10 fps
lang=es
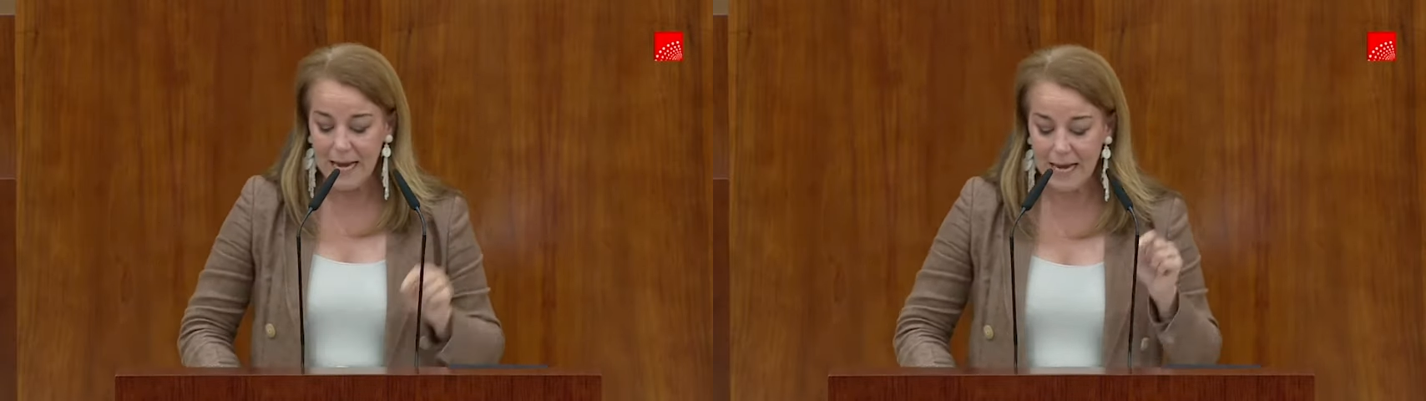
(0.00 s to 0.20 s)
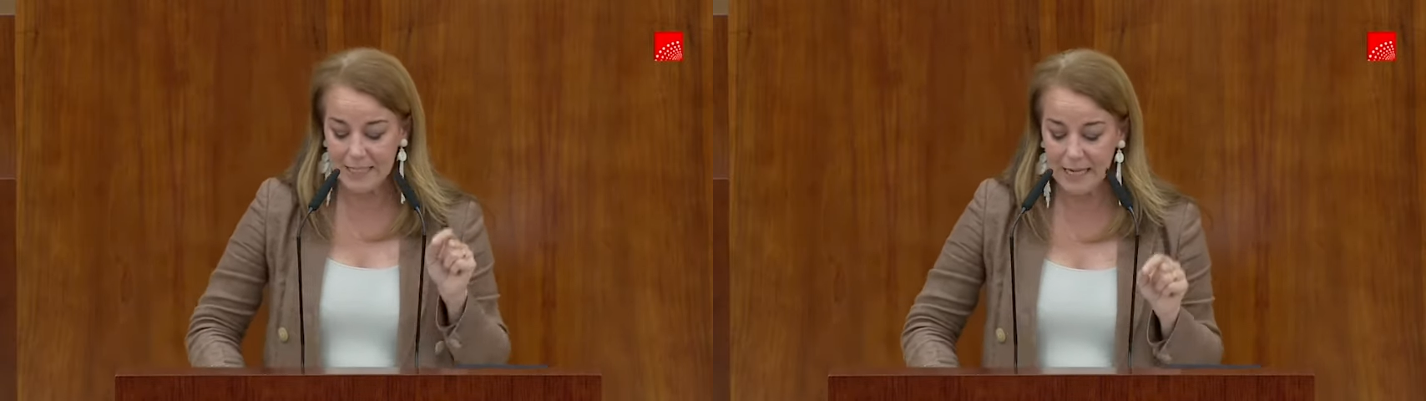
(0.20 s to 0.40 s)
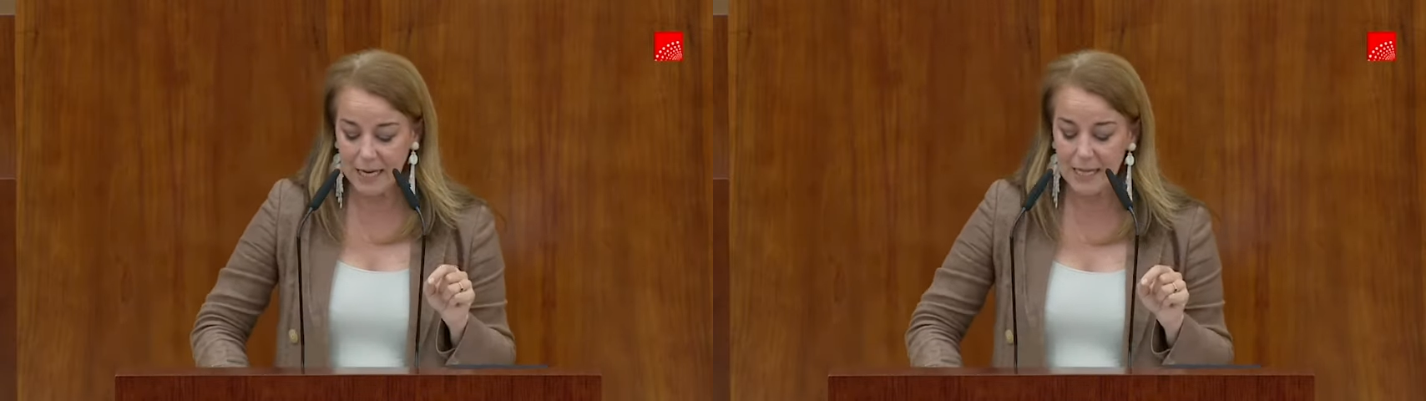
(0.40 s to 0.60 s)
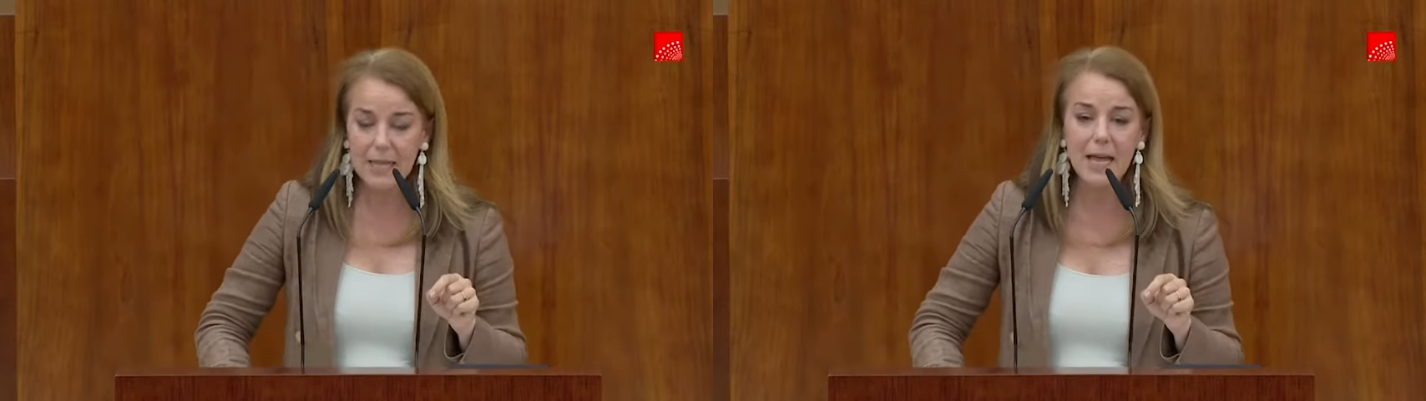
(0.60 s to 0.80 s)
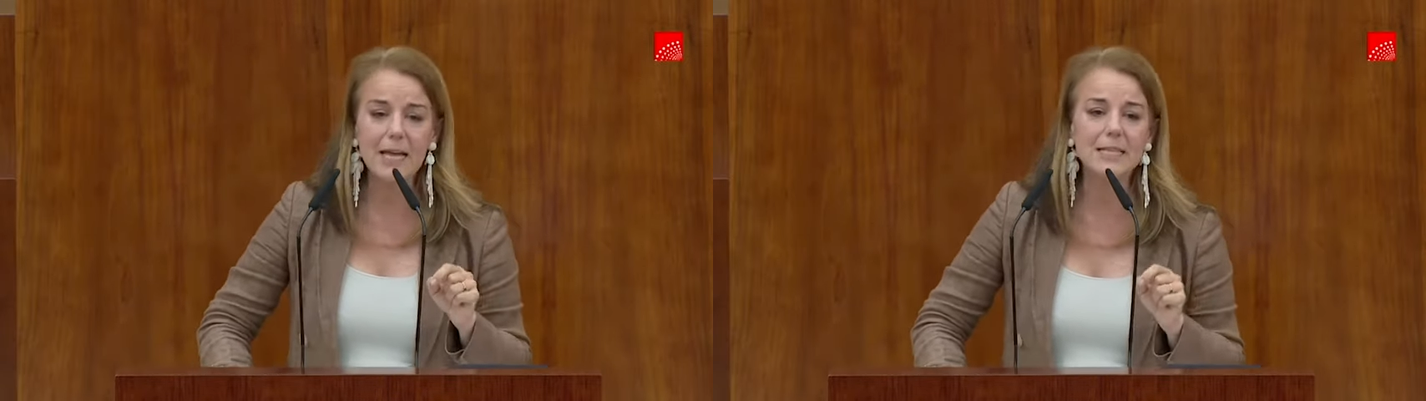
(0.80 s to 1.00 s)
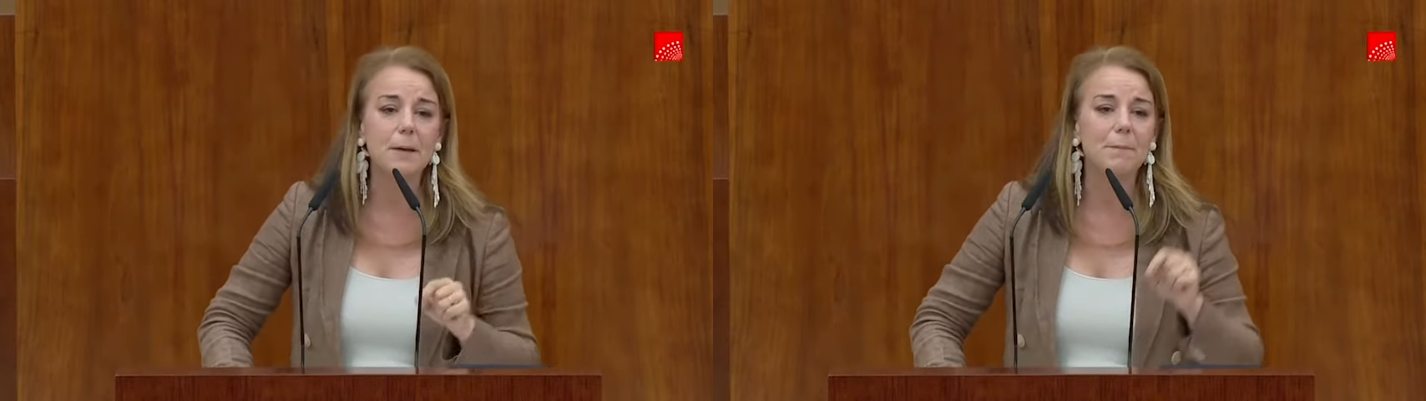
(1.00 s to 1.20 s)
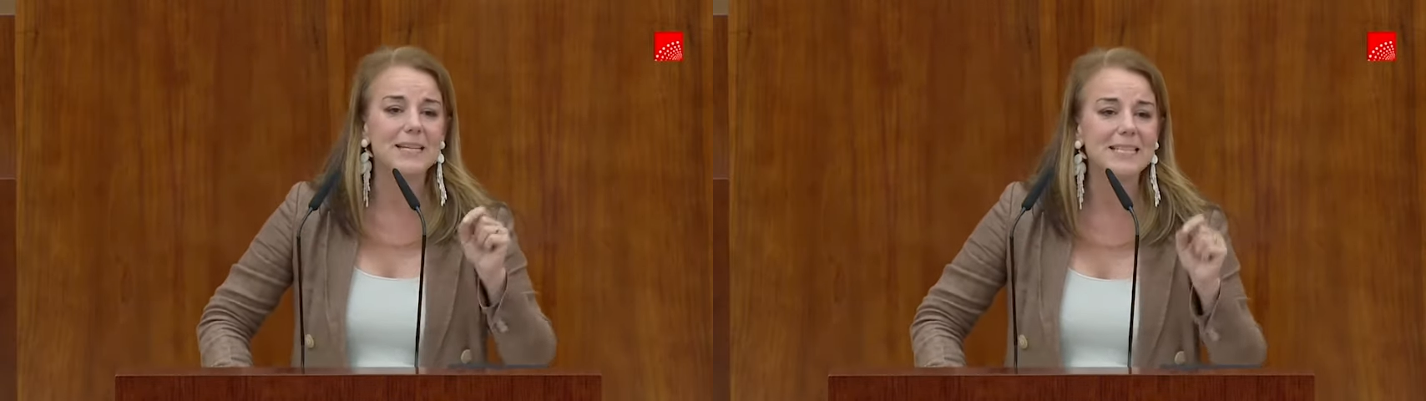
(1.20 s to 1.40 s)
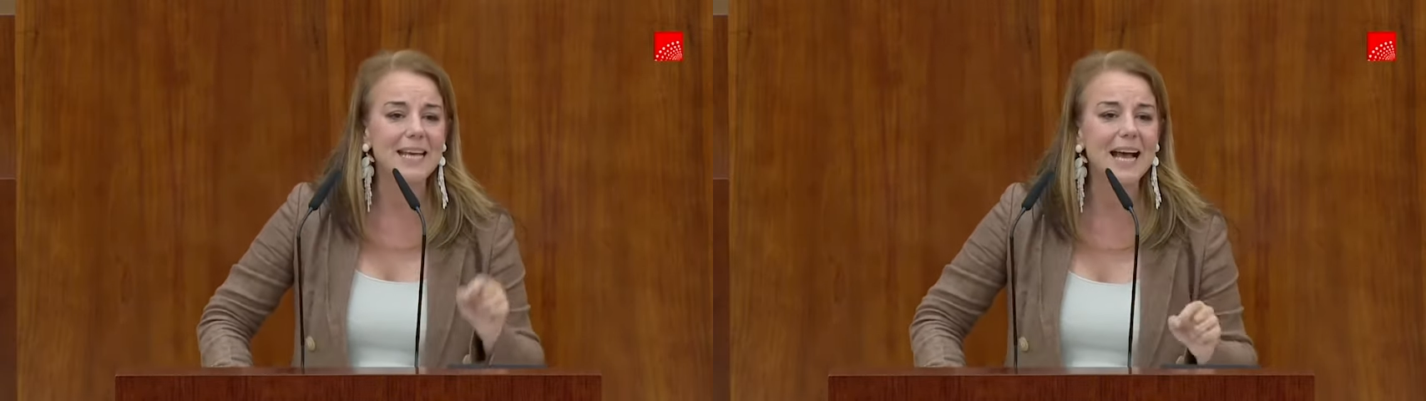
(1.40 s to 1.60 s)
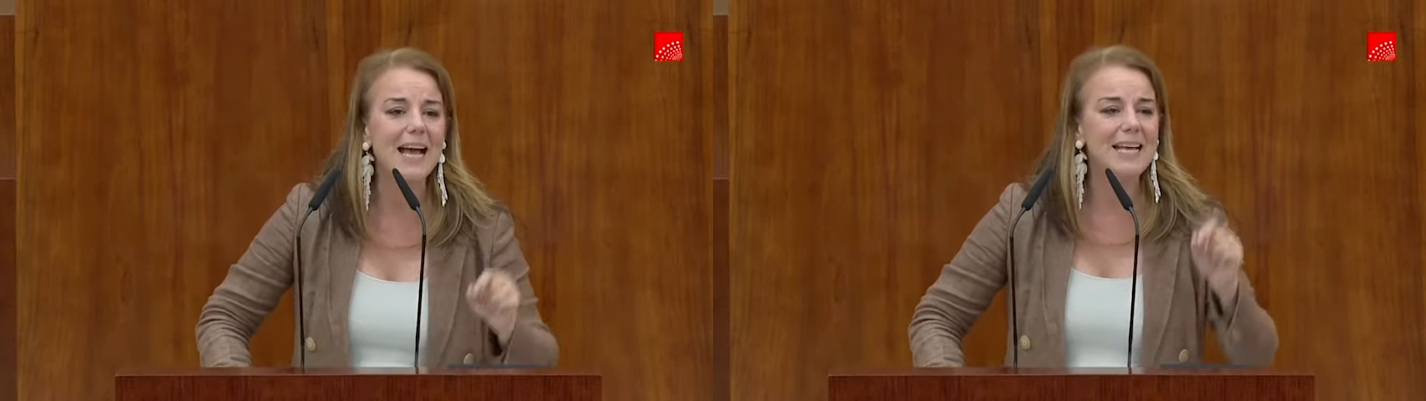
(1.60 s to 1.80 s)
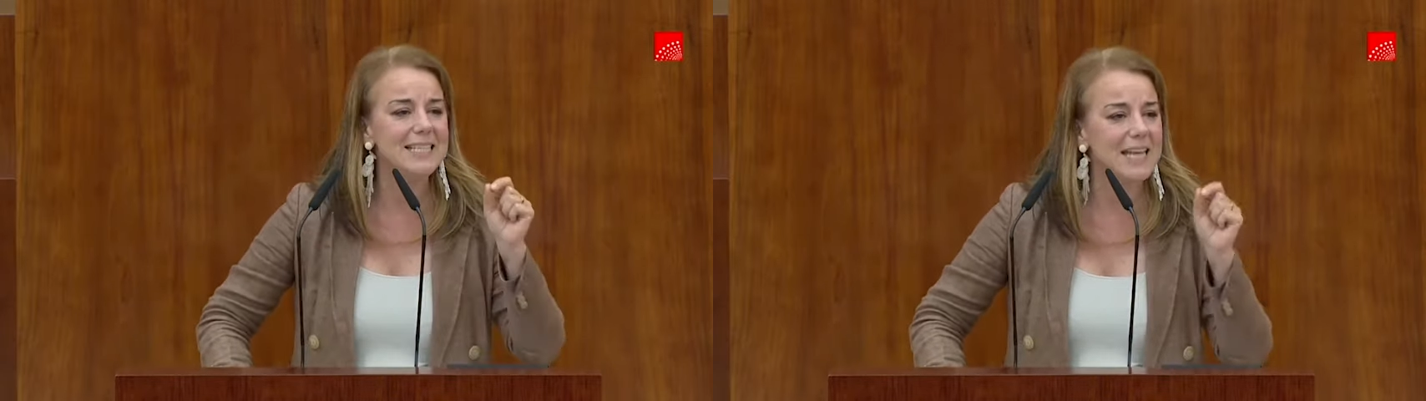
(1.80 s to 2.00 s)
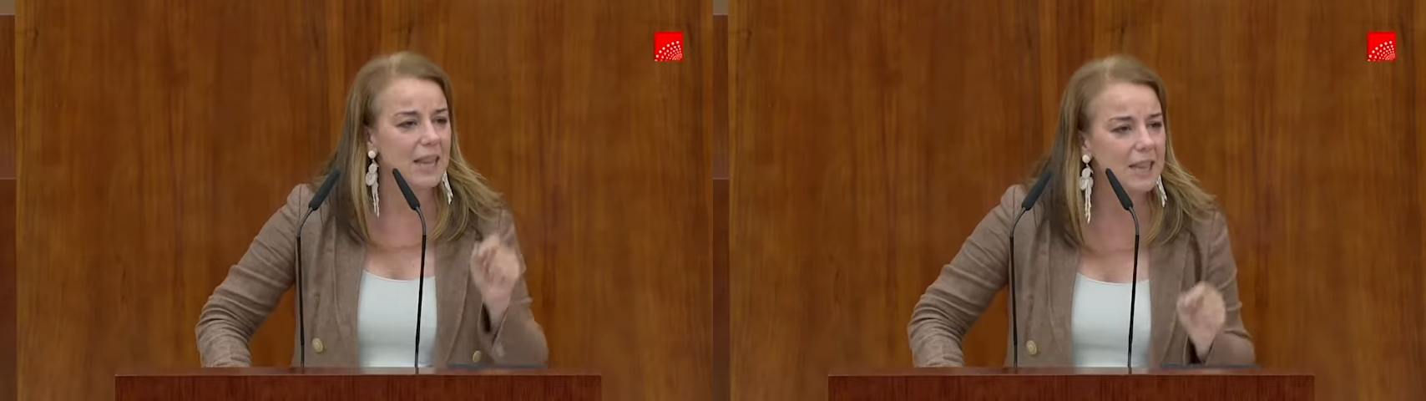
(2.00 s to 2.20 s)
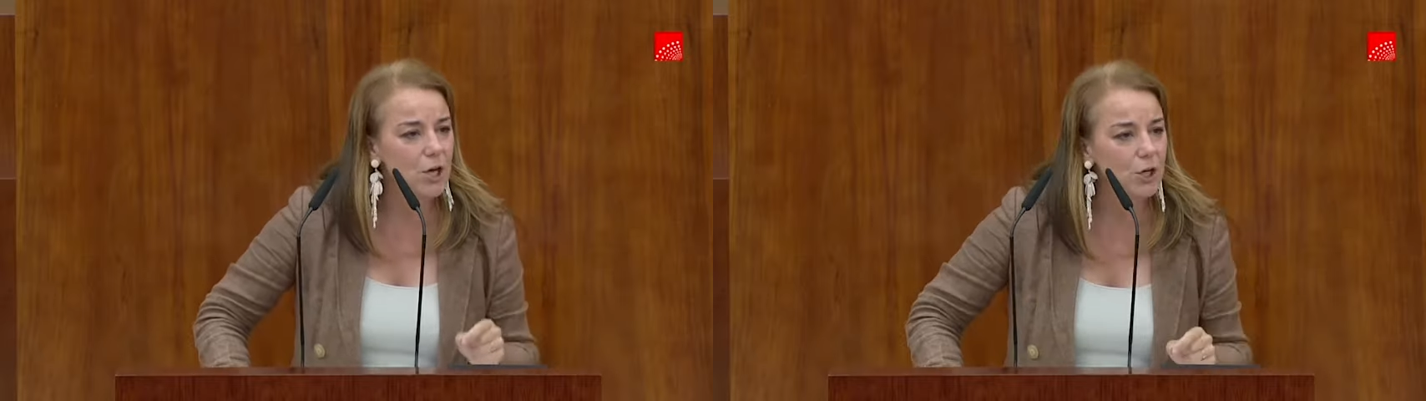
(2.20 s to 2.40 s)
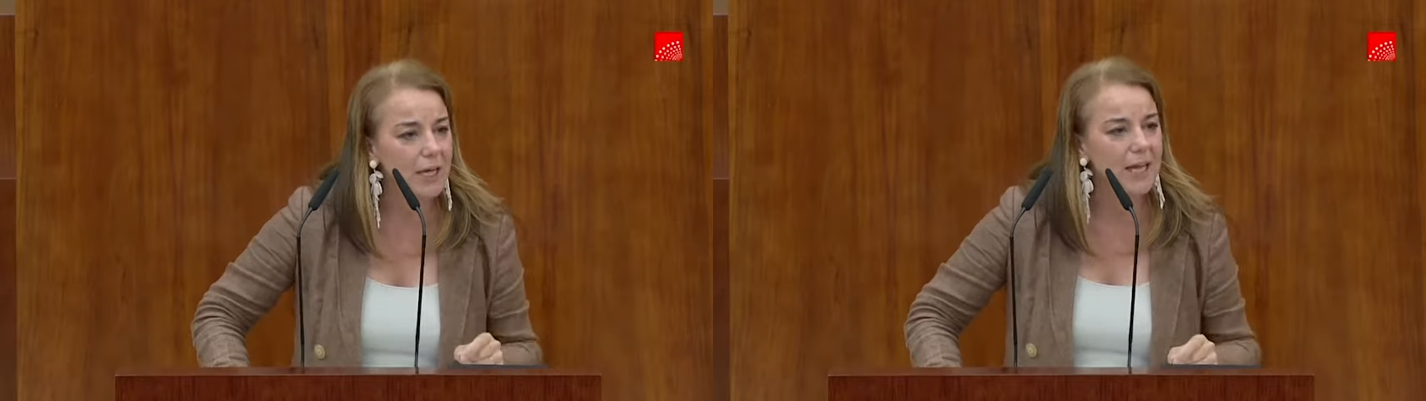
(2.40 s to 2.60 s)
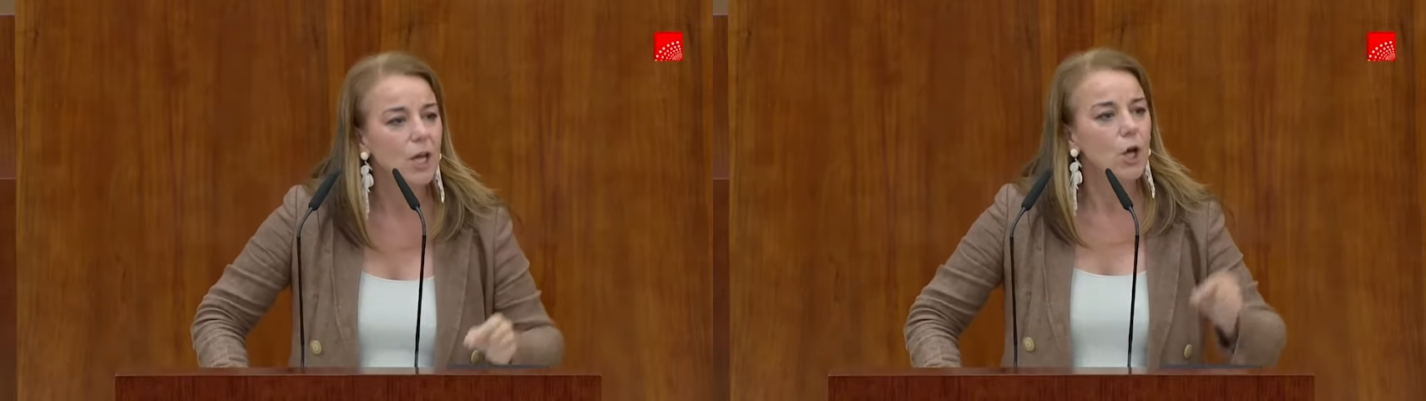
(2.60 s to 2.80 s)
la exigencia de que se persiga y sancione